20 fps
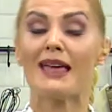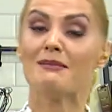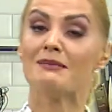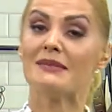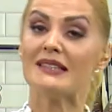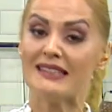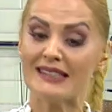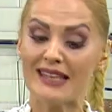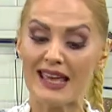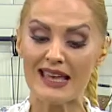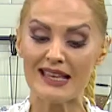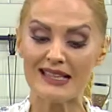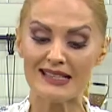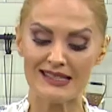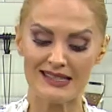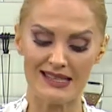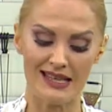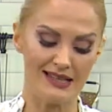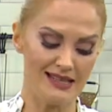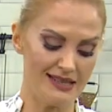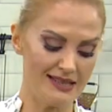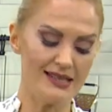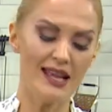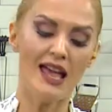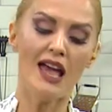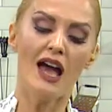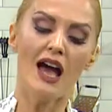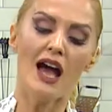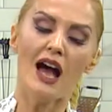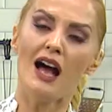emin değilseniz
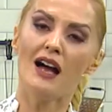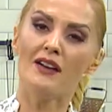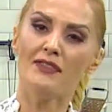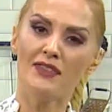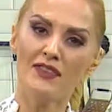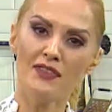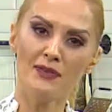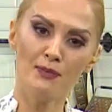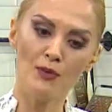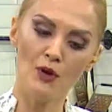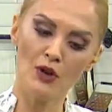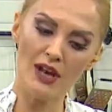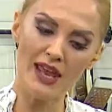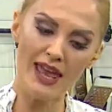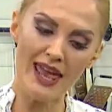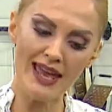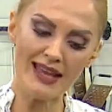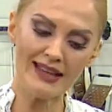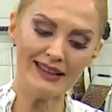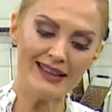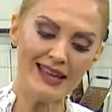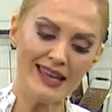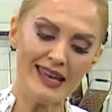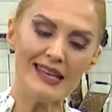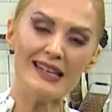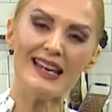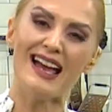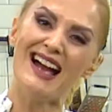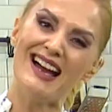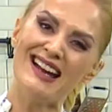hafif böyle
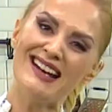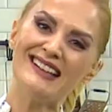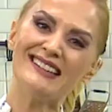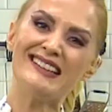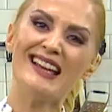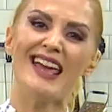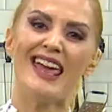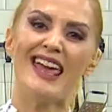ekleyin. Arada